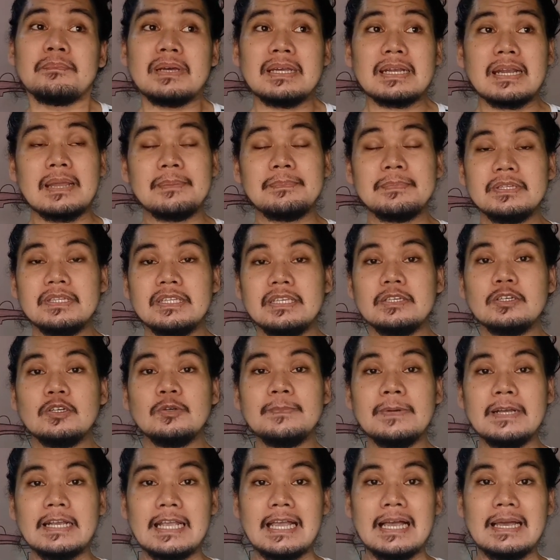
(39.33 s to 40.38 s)
marami din
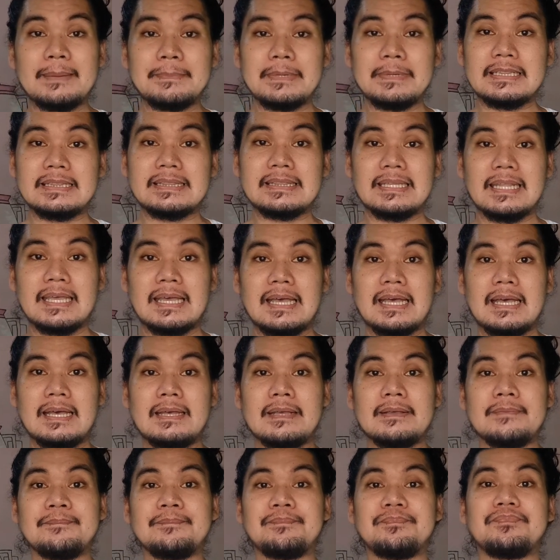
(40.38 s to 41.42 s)
gumagamit
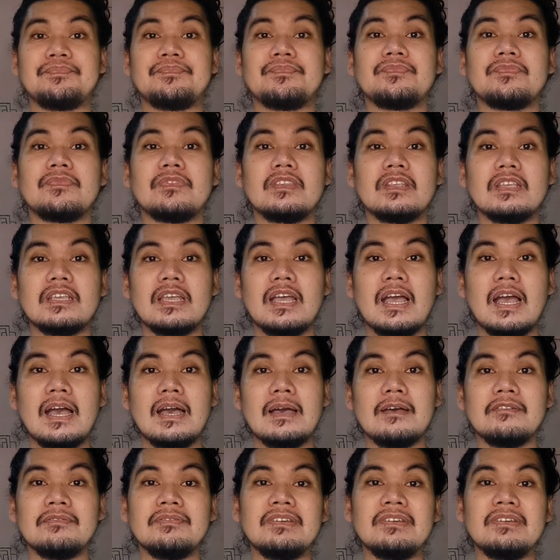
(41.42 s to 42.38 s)
na pina ah,